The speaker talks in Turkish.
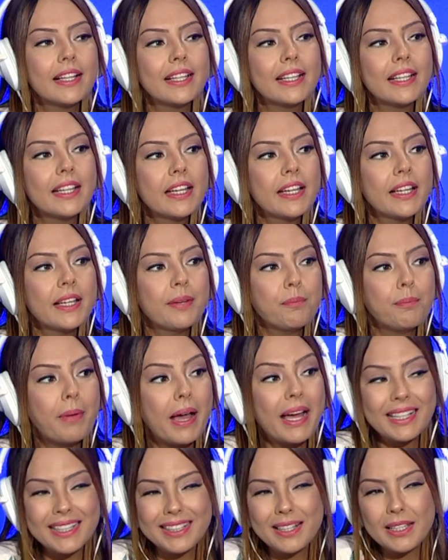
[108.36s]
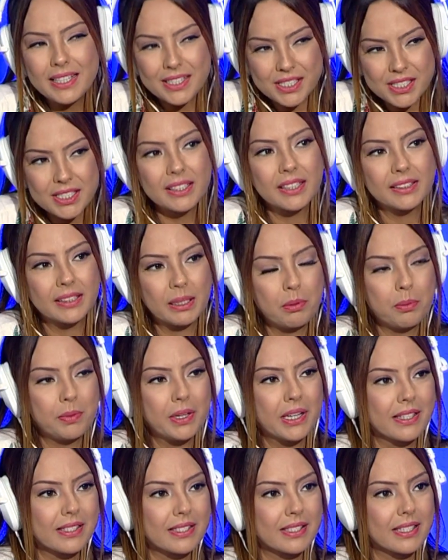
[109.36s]
Yani belki de yaşın da
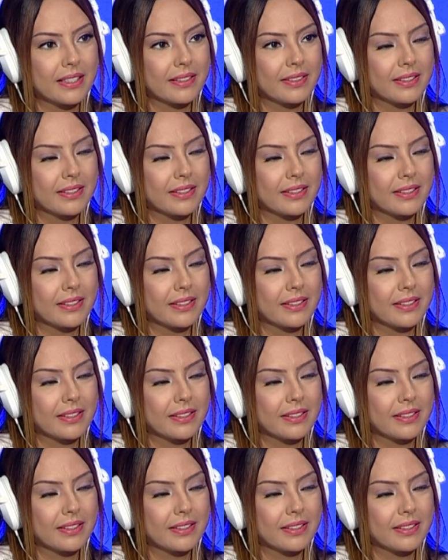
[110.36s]
tabii biraz